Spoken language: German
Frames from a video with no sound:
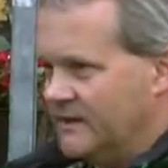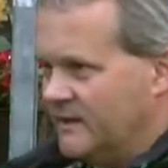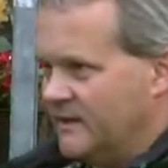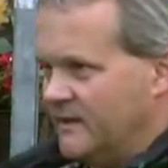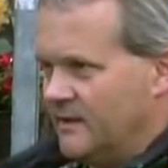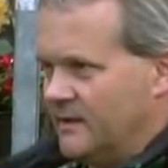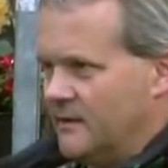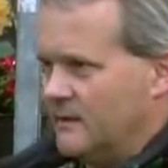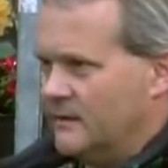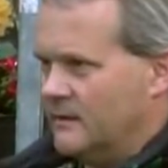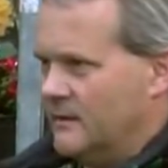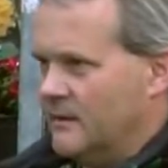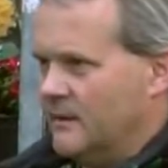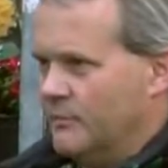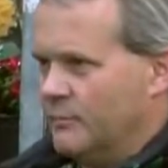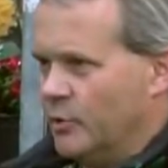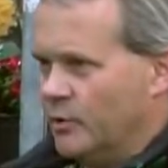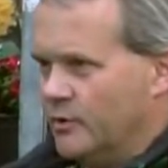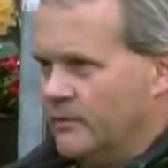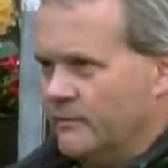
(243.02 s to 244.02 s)
sich
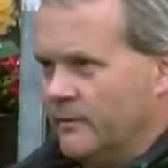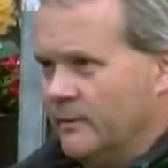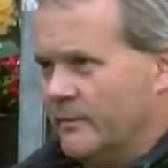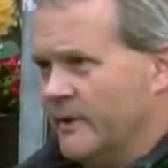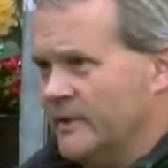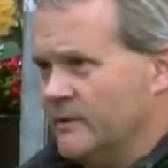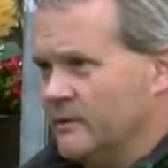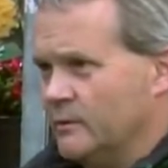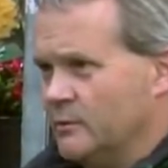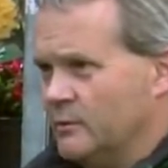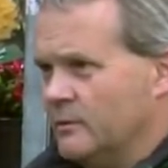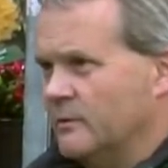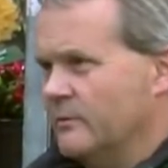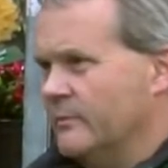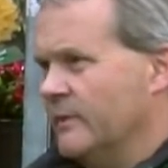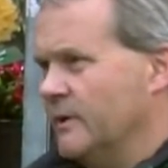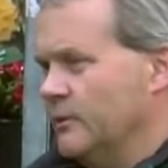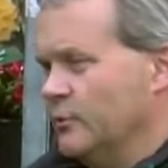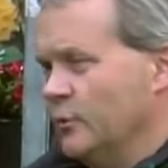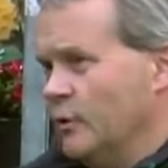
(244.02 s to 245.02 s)
die Bodenverbesserung
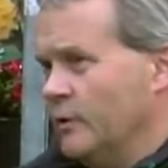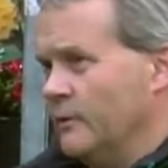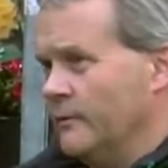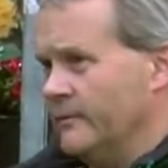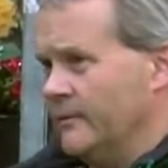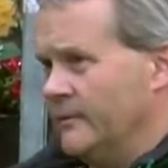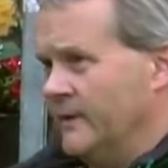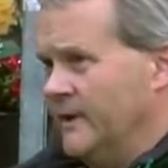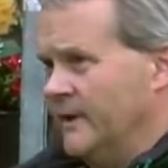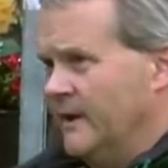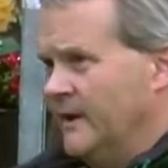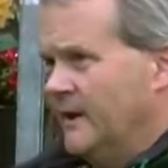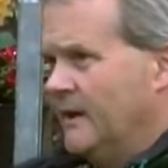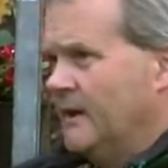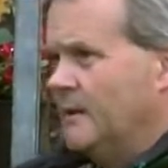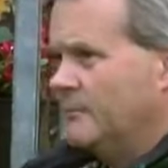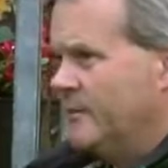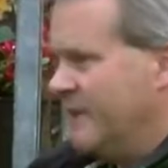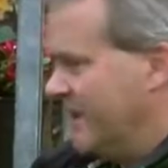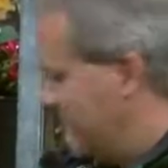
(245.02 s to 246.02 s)
mit Torf,
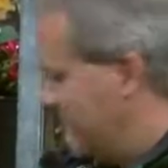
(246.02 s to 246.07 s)
mit